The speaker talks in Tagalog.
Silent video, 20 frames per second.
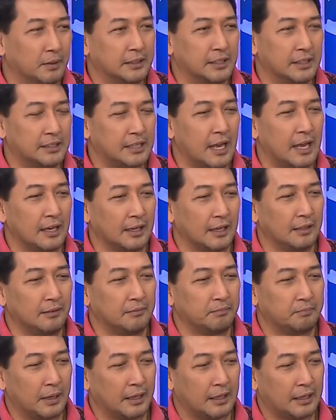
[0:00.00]
Basta sa
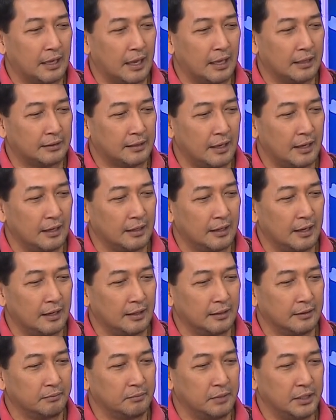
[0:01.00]
akin, pagka
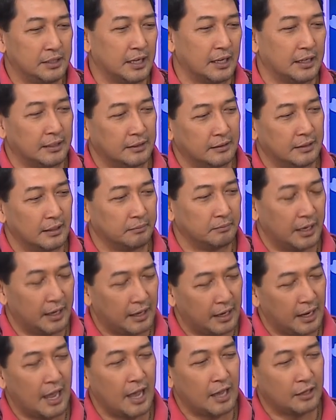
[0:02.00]
talagang, misan, may
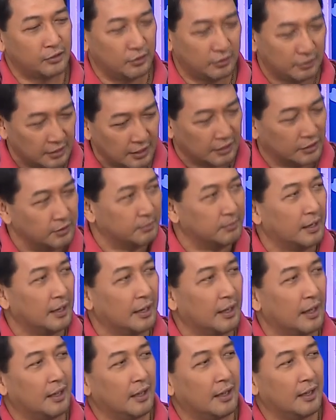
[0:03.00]
reaction din yung
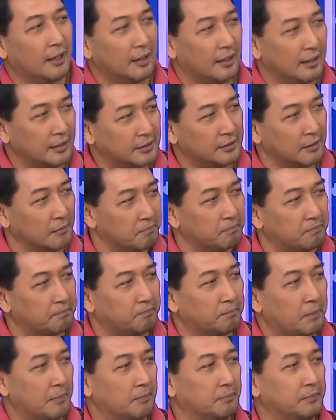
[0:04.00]
mga isang
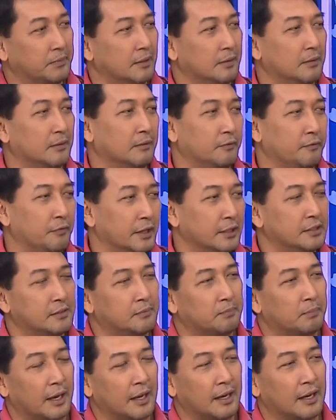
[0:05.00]
pump ng
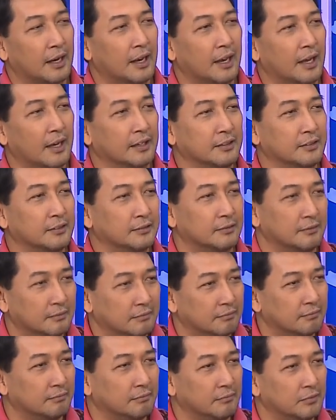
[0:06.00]
fist para lang yung,
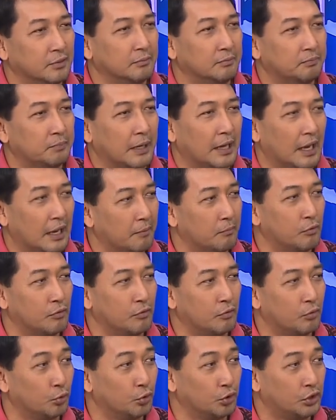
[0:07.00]
yung pag alam
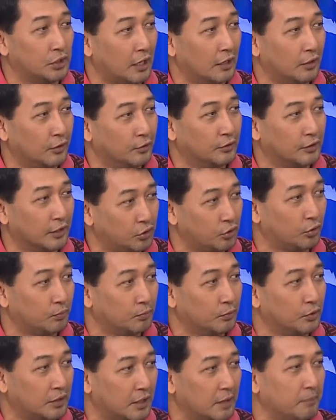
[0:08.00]
mong crucial yung na-shoot
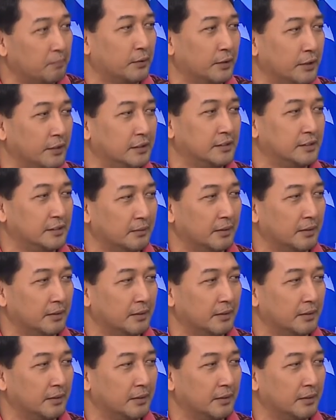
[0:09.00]
mong three points.